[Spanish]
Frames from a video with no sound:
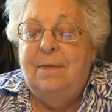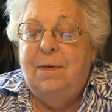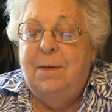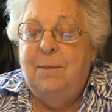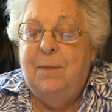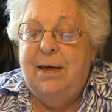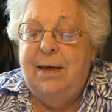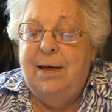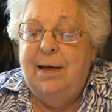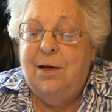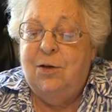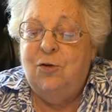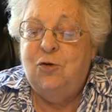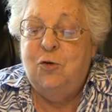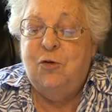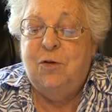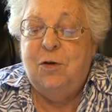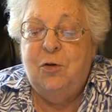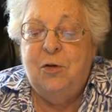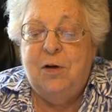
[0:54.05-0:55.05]
De manera que
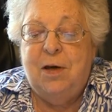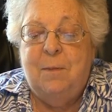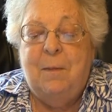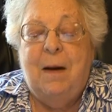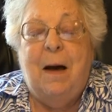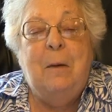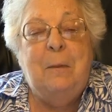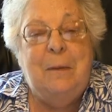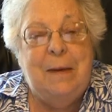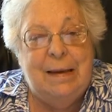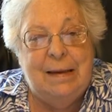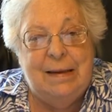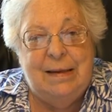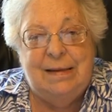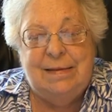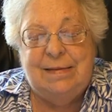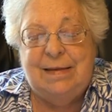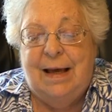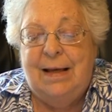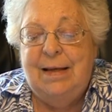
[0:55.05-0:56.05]
yo creo que más bien
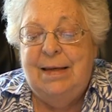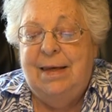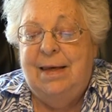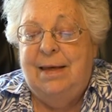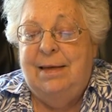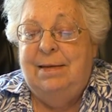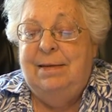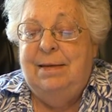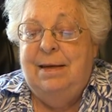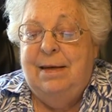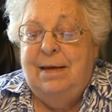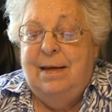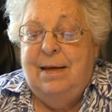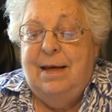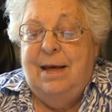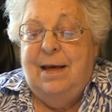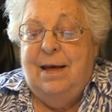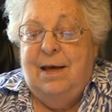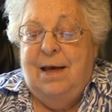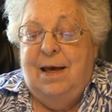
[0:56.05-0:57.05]
es alguien
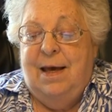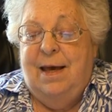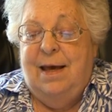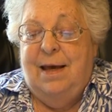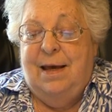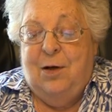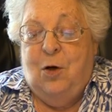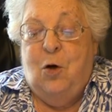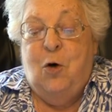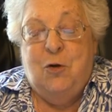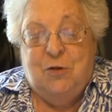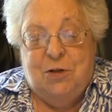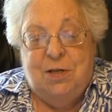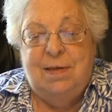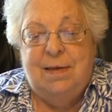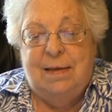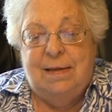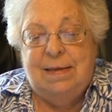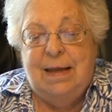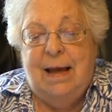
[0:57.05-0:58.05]
eh,
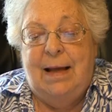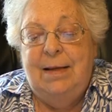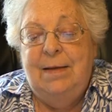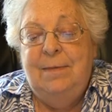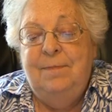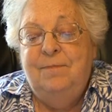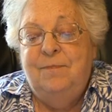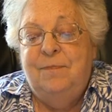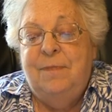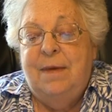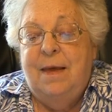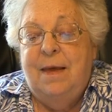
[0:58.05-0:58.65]
occidental